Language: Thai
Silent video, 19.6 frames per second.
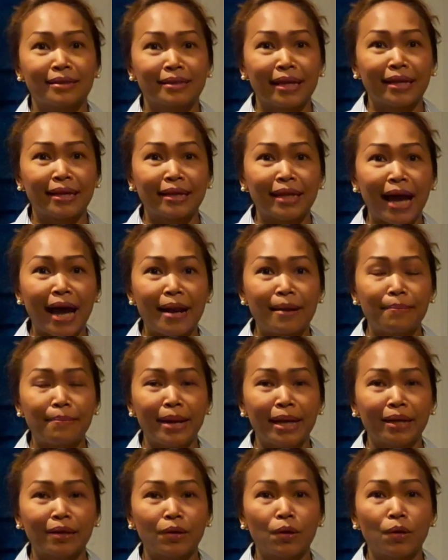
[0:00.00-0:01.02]
เซ็นทัน
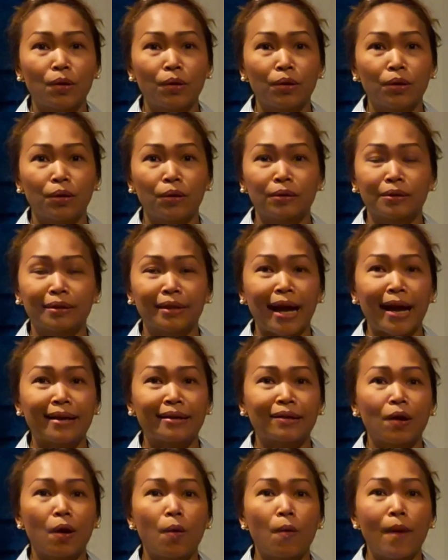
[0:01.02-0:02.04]
แมคโครโลตัส
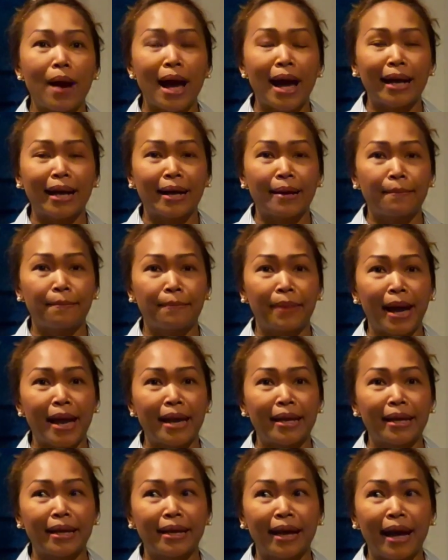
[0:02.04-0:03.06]
ก็ว่ากันไป
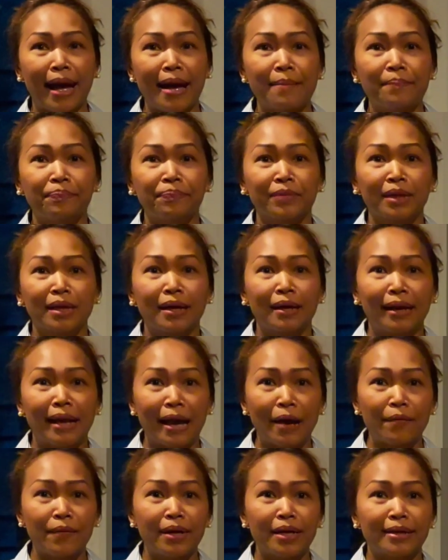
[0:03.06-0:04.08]
นะคะ
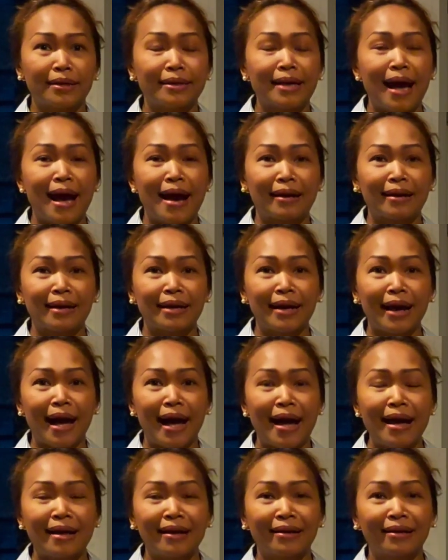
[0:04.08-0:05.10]
แล้วอีกอย่างนะ
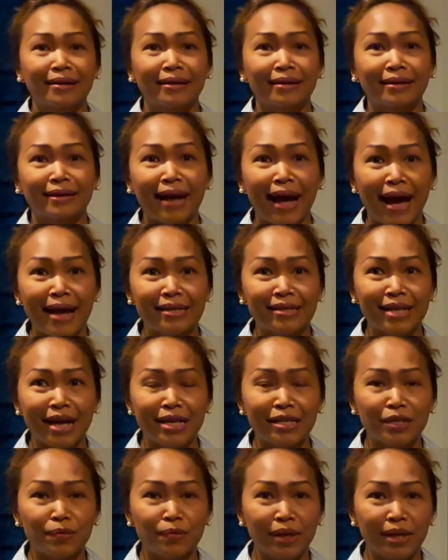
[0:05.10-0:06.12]
คะ การใช้
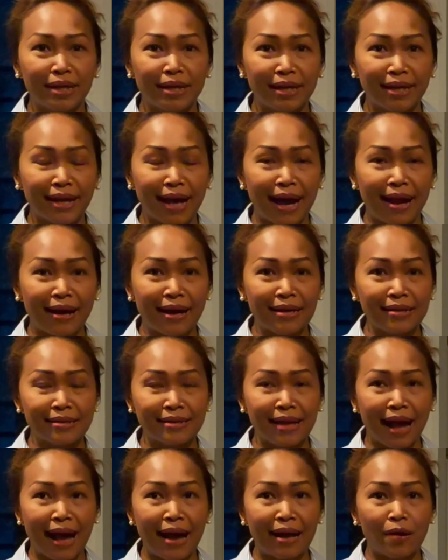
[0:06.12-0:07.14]
ชีวิตในการรัก
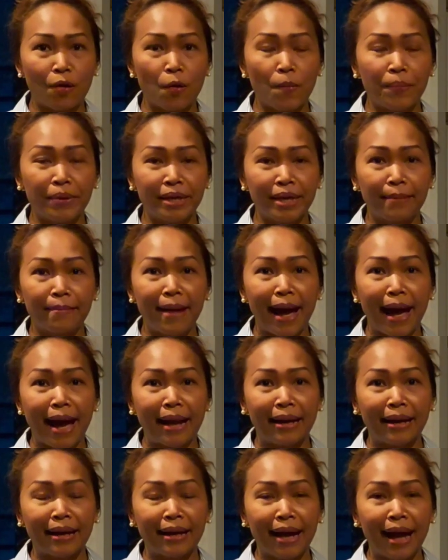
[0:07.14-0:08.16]
ษาโรงพยาบา
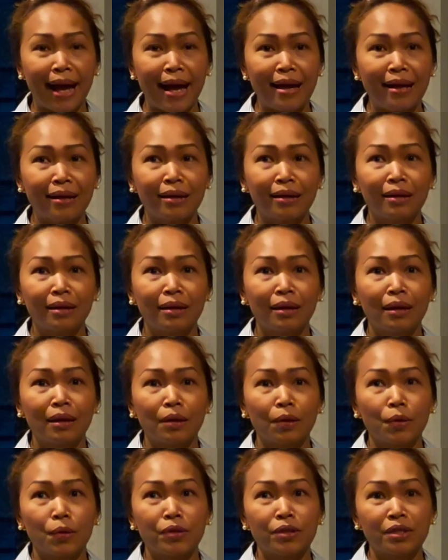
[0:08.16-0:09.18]
ลนะคะ
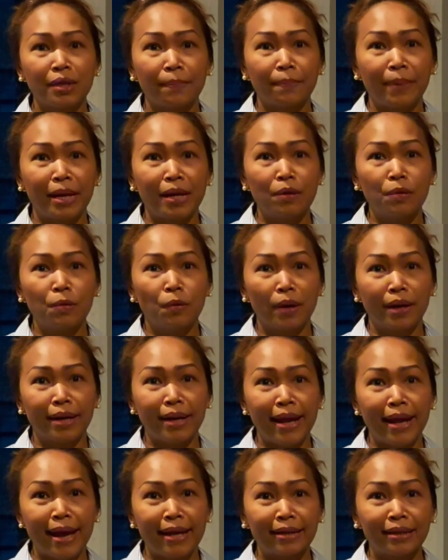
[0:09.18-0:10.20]
คุณจะเป็นหัว
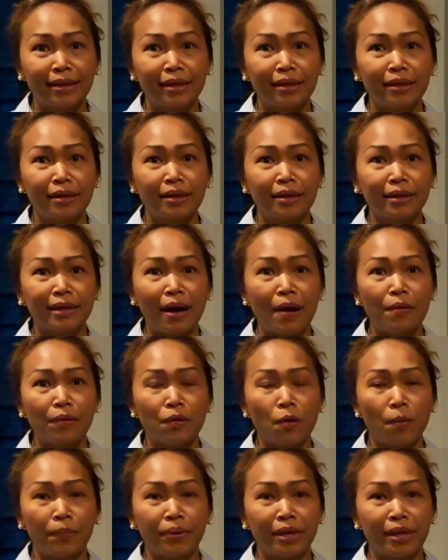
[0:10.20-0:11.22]
แดงที่เดินเข้า
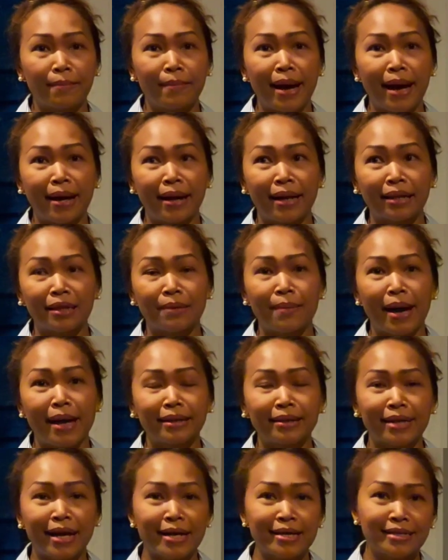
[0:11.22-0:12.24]
โรงพยาบาลรัฐบา
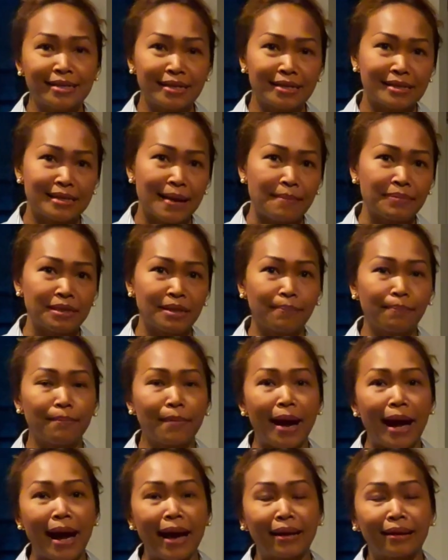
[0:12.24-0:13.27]
ลใช้สิทธิ์
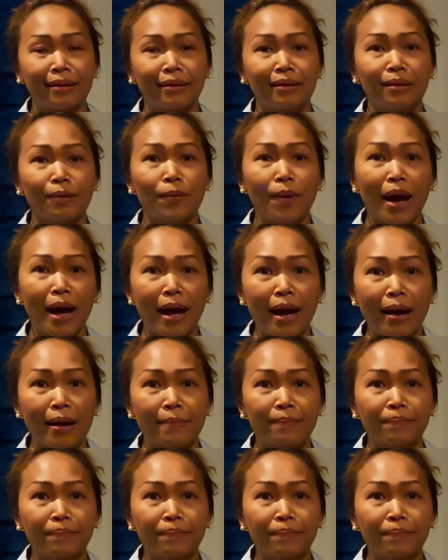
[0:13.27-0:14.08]
30บาท หรือว่า